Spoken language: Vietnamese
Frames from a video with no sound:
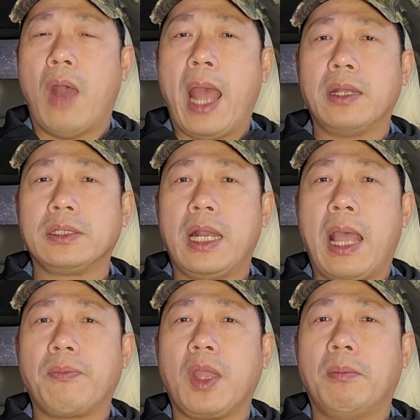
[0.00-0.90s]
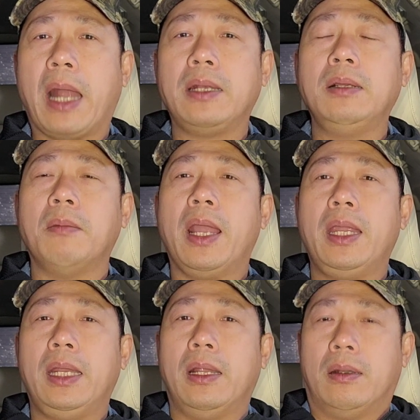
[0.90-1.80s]
hòa nó sẽ làm cho banh nước
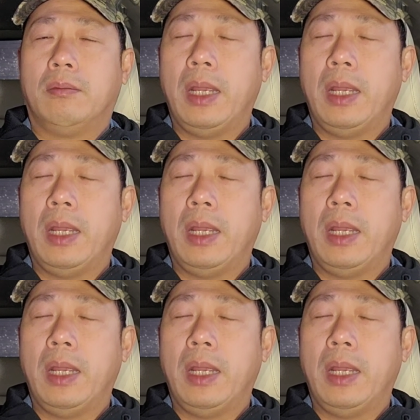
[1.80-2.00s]
Mỹ à,